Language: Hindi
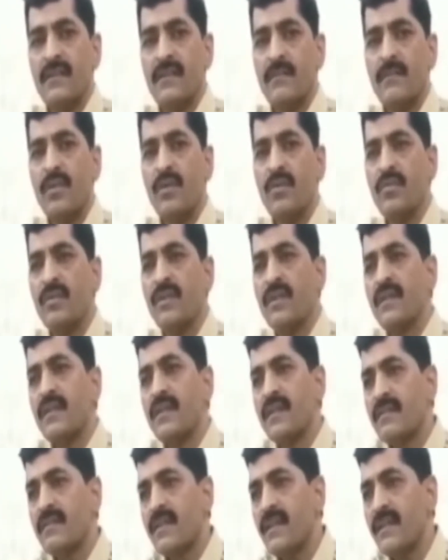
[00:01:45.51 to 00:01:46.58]
ब्लू कलर
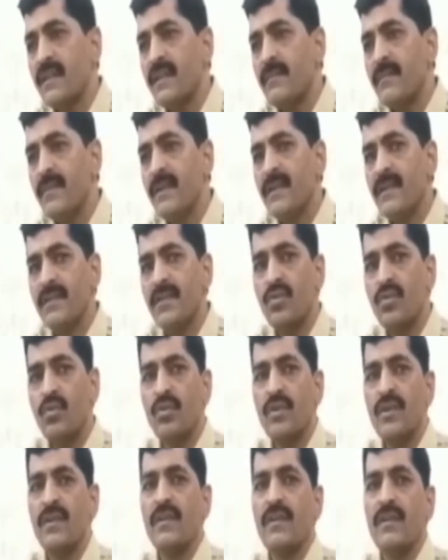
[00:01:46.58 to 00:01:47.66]
की थैली में दो
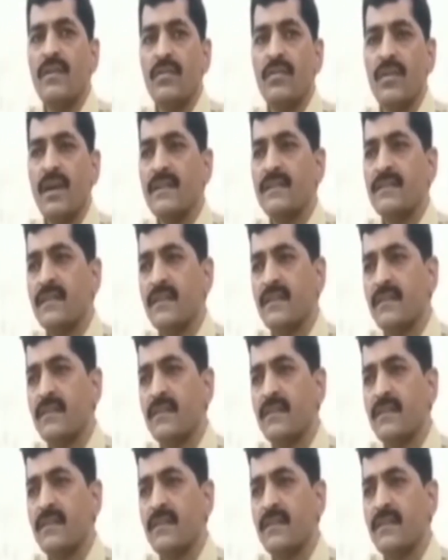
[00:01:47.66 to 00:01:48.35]
किलो गांजा